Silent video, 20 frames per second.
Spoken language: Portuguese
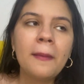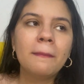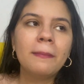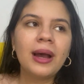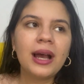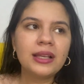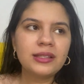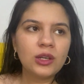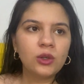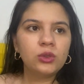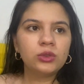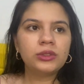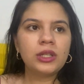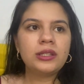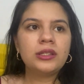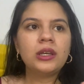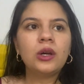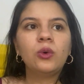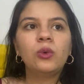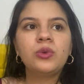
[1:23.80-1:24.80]
Mas
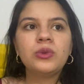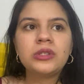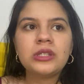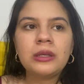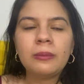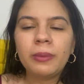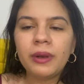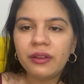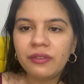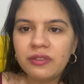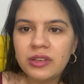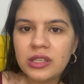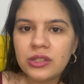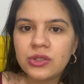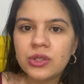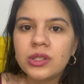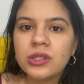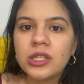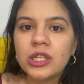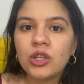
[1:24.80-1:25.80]
aconteceu alguns
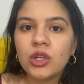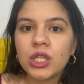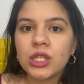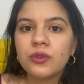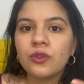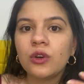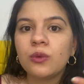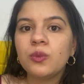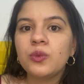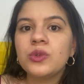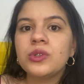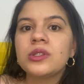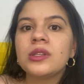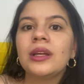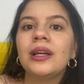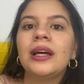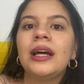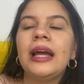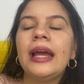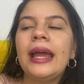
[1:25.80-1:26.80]
imprevistos e nós fomos
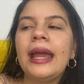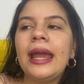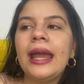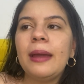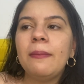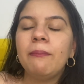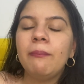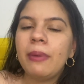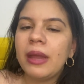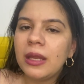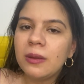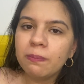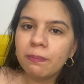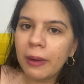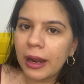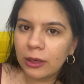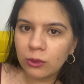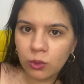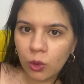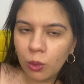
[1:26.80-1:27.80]
é, bem
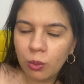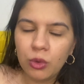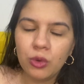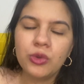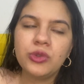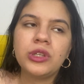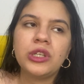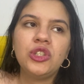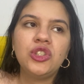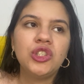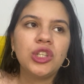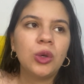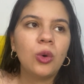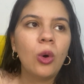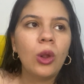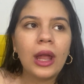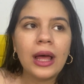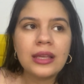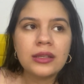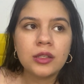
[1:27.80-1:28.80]
perto do almoço. A gente
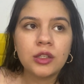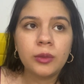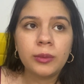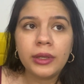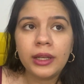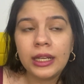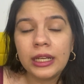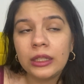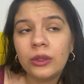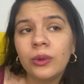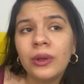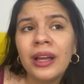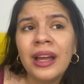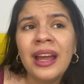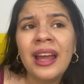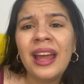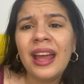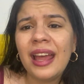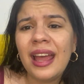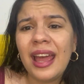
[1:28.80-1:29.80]
chegou lá, se não me engano,
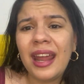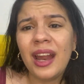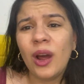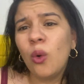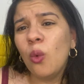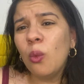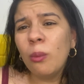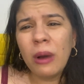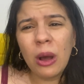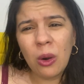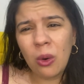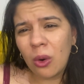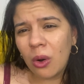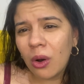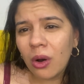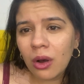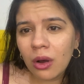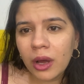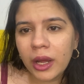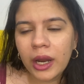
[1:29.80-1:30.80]
era uma
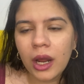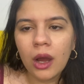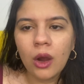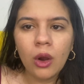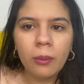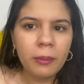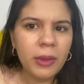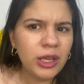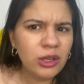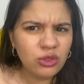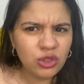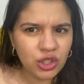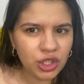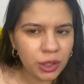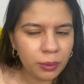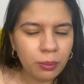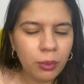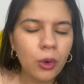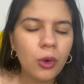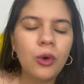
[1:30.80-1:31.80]
hora, meio-dia
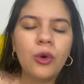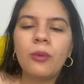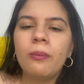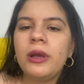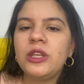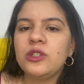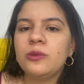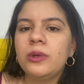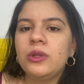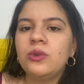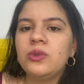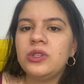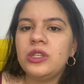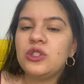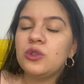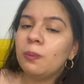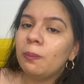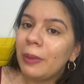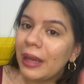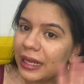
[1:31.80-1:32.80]
e pouco, mais ou menos
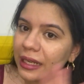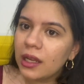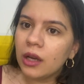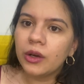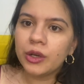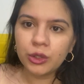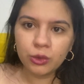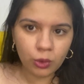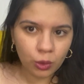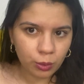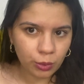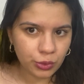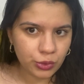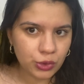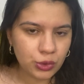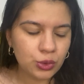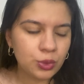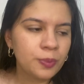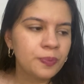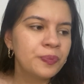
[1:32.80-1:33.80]
isso, bem na hora do
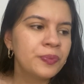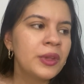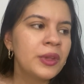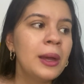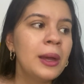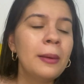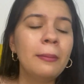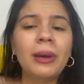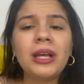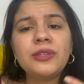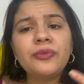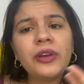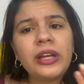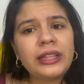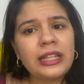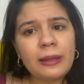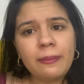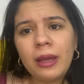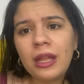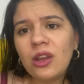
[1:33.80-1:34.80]
almoço. Mas foi
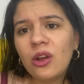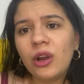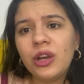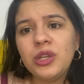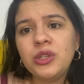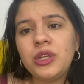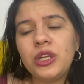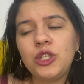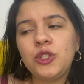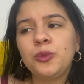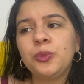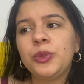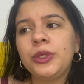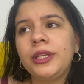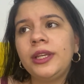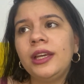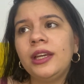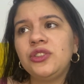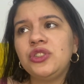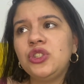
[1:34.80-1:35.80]
até melhor, gente,
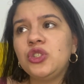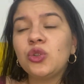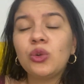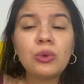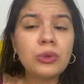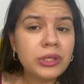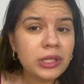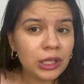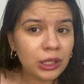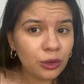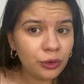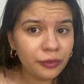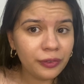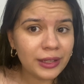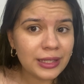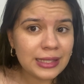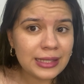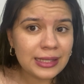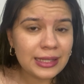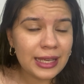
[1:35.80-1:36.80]
porque a gente conseguiu
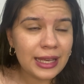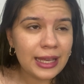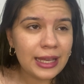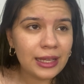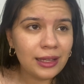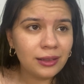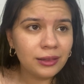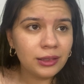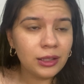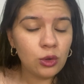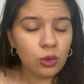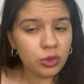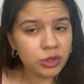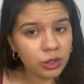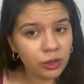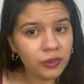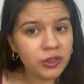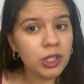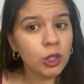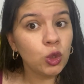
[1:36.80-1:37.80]
fazer. Não
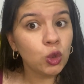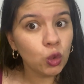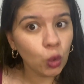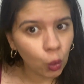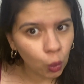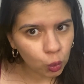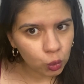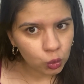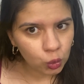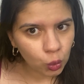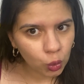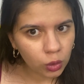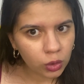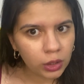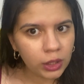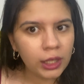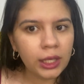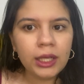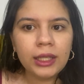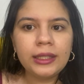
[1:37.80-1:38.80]
conseguiu fazer tudo,
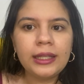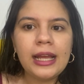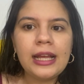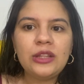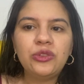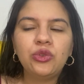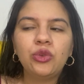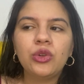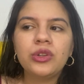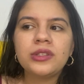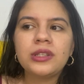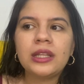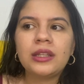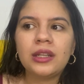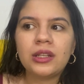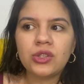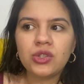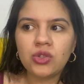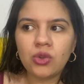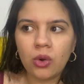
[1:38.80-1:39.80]
né? Todas as
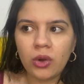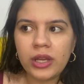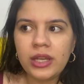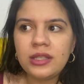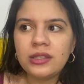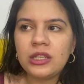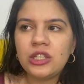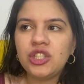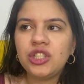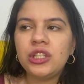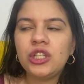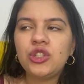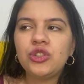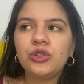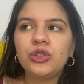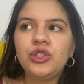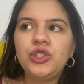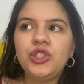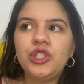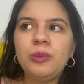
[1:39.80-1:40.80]
atrações. A gente
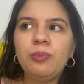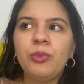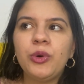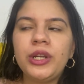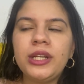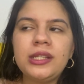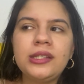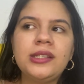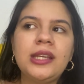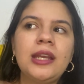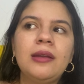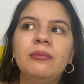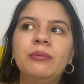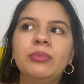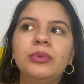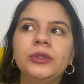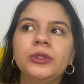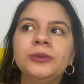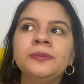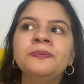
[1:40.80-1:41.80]
deixou de ir, por
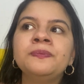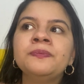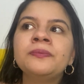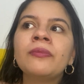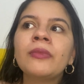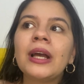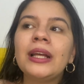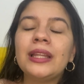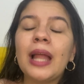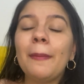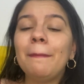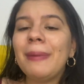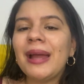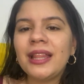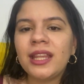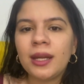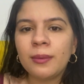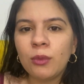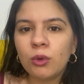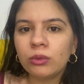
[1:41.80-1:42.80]
exemplo, na
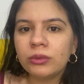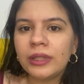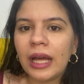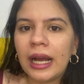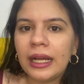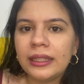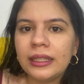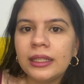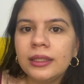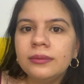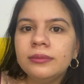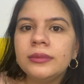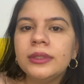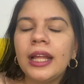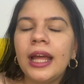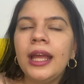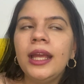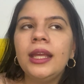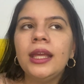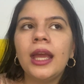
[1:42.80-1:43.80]
Pedra Montada,
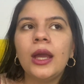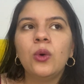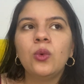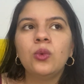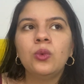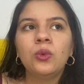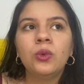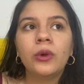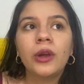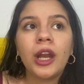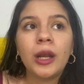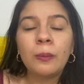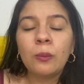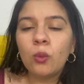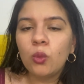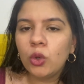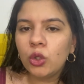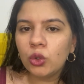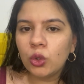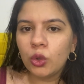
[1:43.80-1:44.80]
né? Que é um lugar
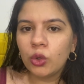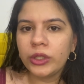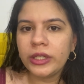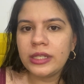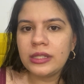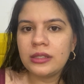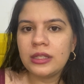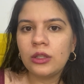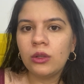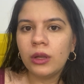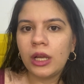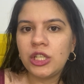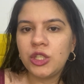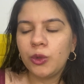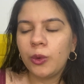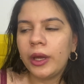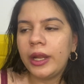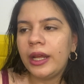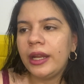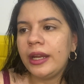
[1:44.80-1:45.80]
muito conhecido lá de
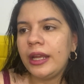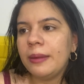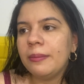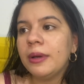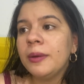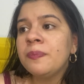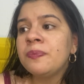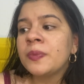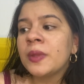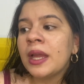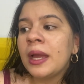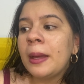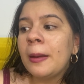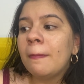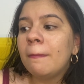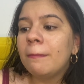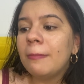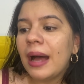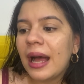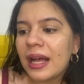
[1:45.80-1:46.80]
Guararema.
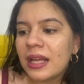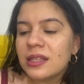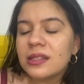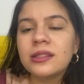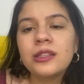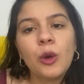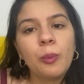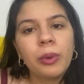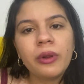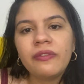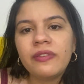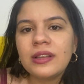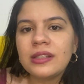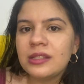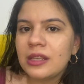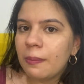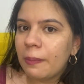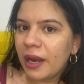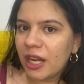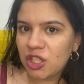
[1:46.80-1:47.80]
Mas deu para
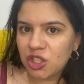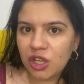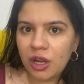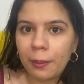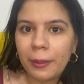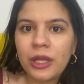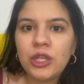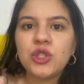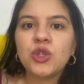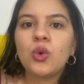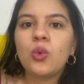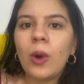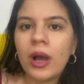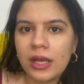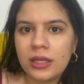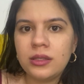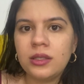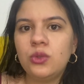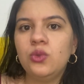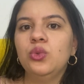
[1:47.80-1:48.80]
fazer praticamente
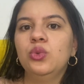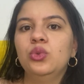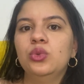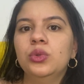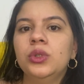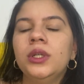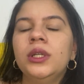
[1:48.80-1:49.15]
quase tudo.